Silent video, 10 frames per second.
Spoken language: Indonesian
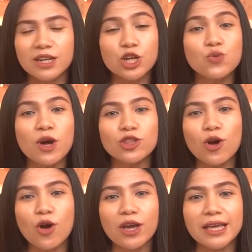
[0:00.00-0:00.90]
Kedua
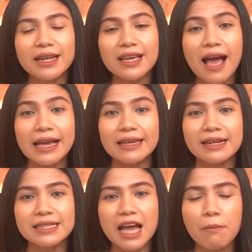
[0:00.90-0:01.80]
tokoh ini
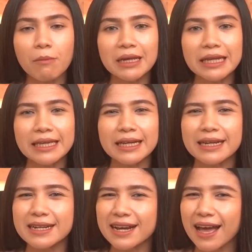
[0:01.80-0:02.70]
akhirnya memiliki
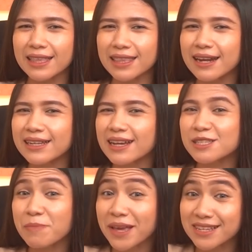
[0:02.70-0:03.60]
kedekatan
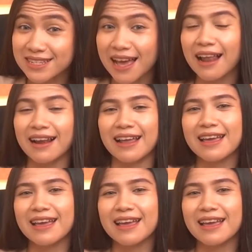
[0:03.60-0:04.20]
yang spesial.